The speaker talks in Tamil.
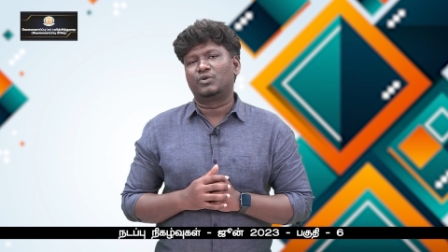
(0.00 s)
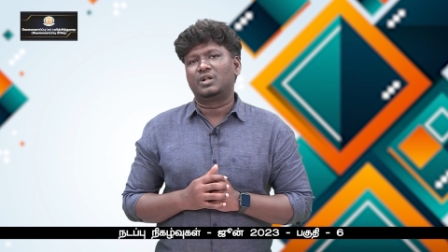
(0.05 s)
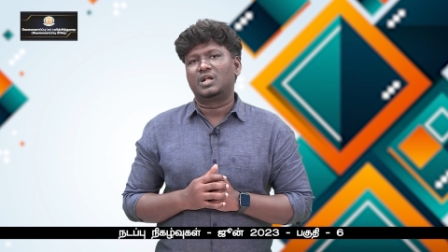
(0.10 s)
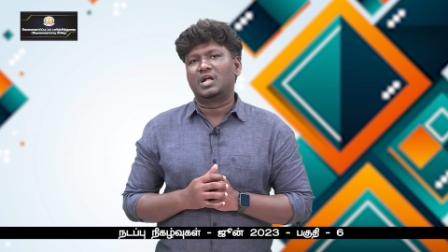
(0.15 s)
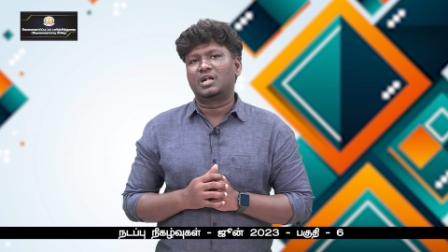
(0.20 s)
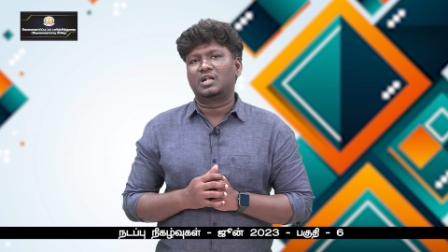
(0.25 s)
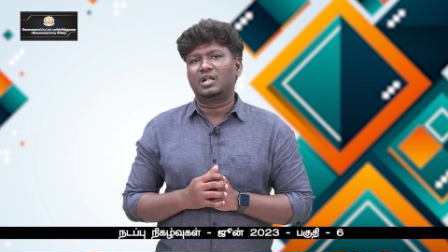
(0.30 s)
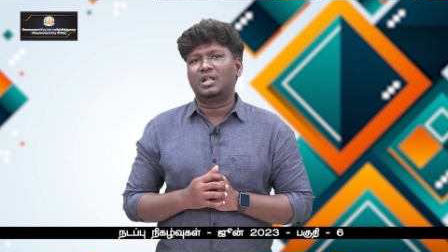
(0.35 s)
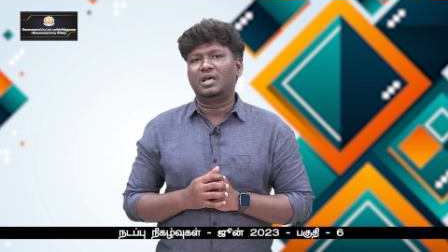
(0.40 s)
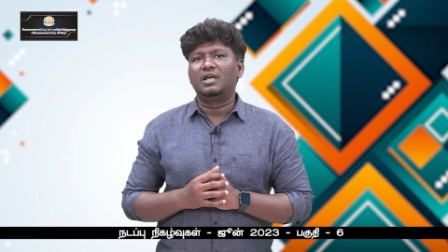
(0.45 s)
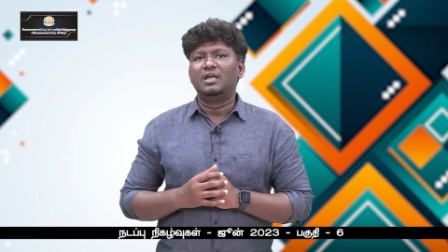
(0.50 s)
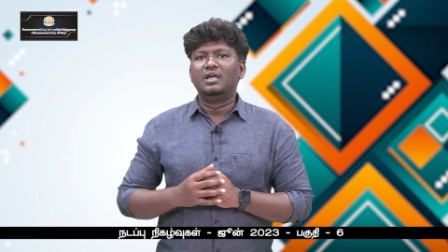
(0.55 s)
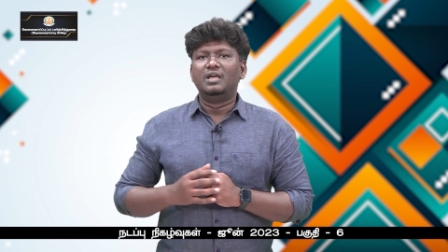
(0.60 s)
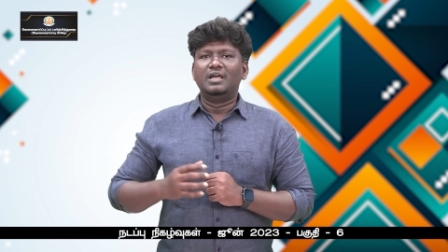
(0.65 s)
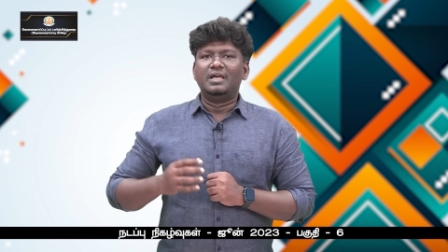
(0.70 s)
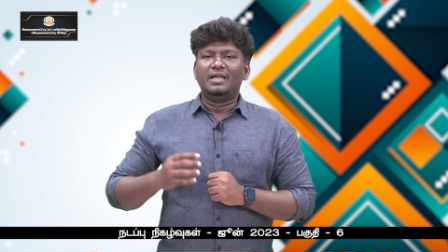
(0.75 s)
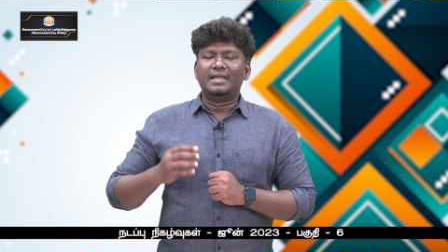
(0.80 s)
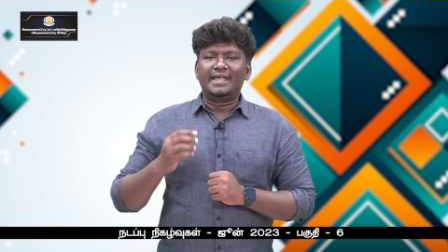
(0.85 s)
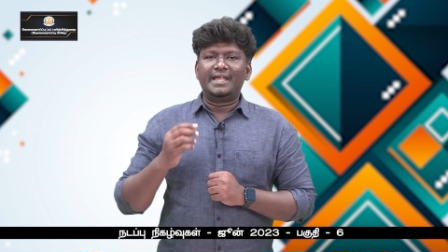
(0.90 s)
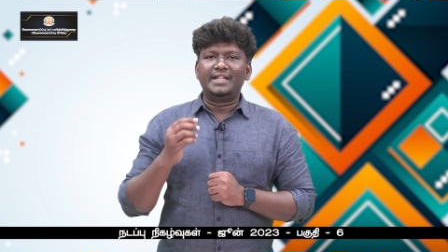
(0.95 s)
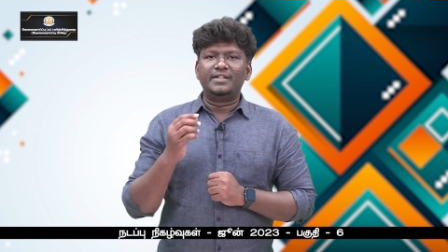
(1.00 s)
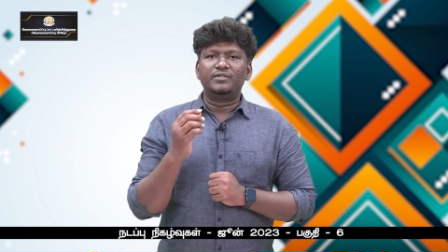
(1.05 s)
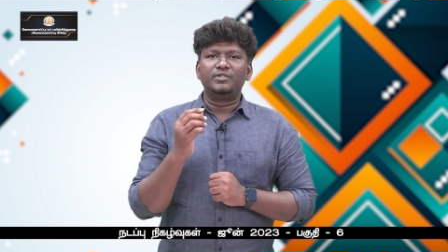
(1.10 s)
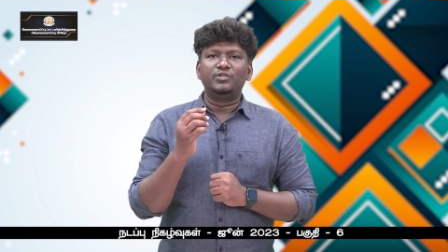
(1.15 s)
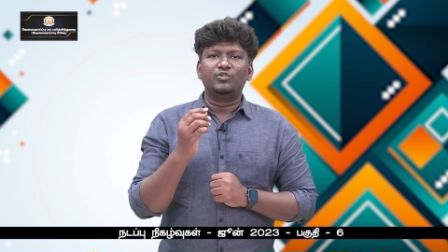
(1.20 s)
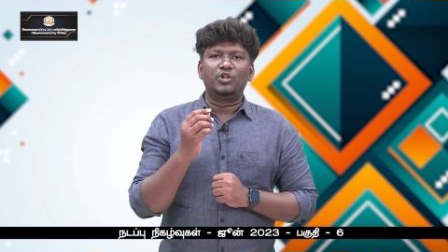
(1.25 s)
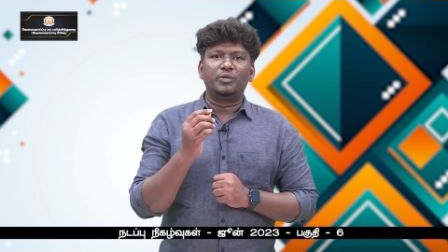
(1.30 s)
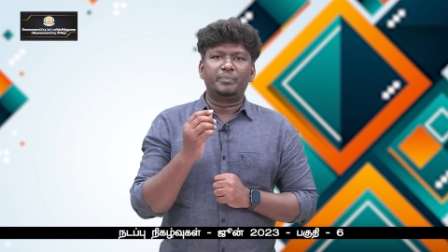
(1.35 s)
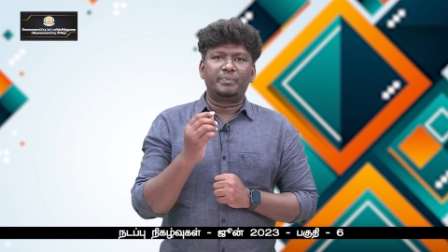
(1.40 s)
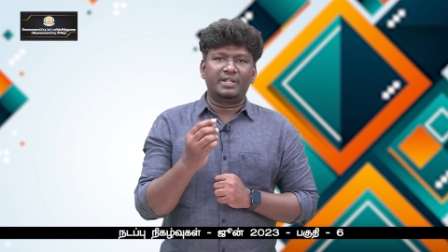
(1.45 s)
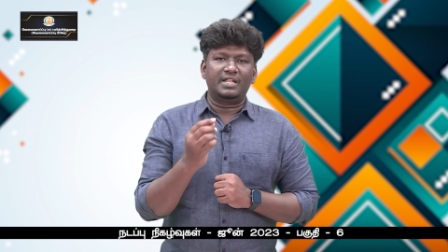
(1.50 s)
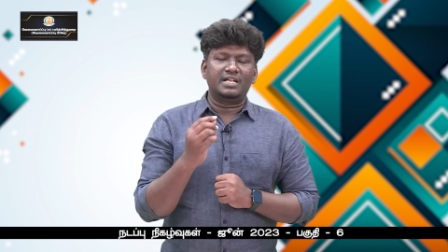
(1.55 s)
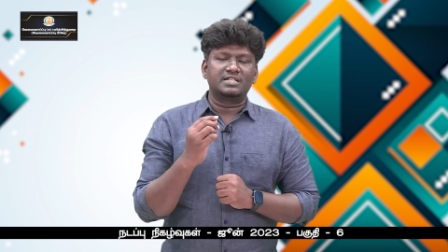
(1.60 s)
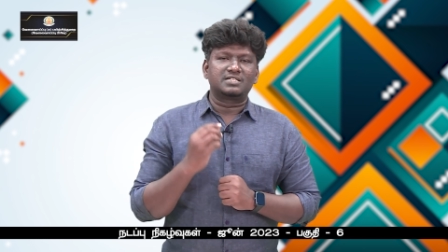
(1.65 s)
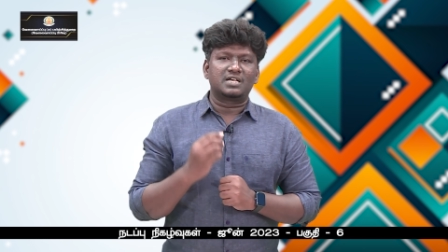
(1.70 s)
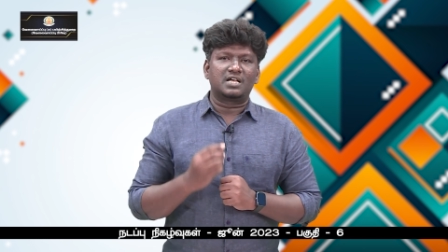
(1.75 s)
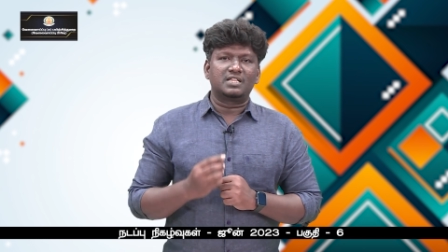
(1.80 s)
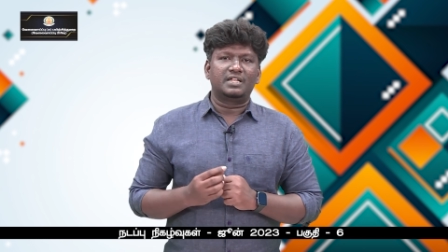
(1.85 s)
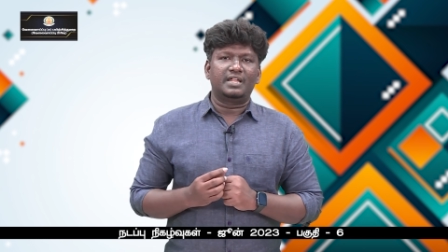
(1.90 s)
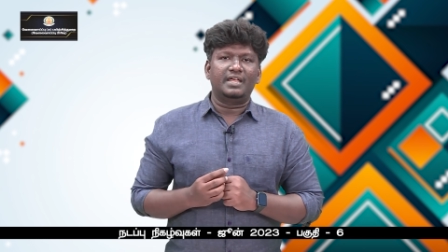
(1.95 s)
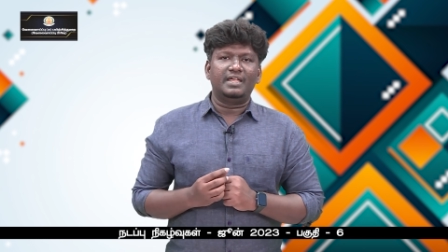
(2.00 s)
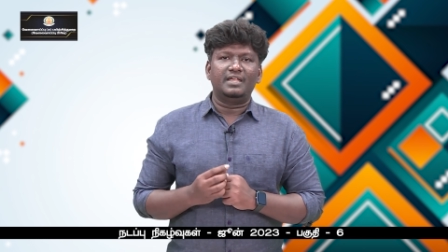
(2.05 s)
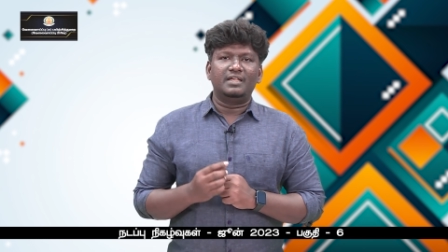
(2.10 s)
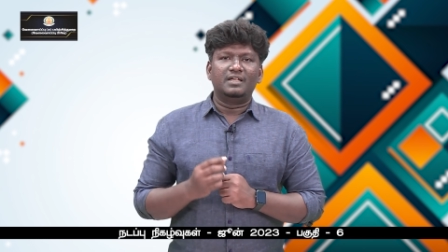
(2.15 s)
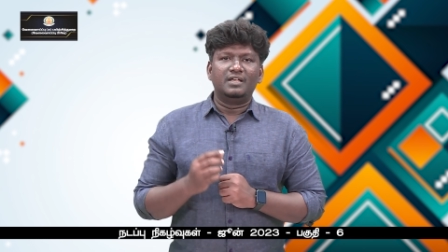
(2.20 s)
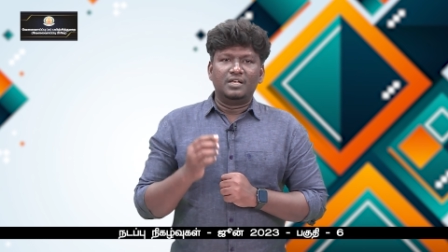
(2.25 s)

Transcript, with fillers: ஒரு நாட்டில் இது வந்து ஒரு பெரிய சாதனை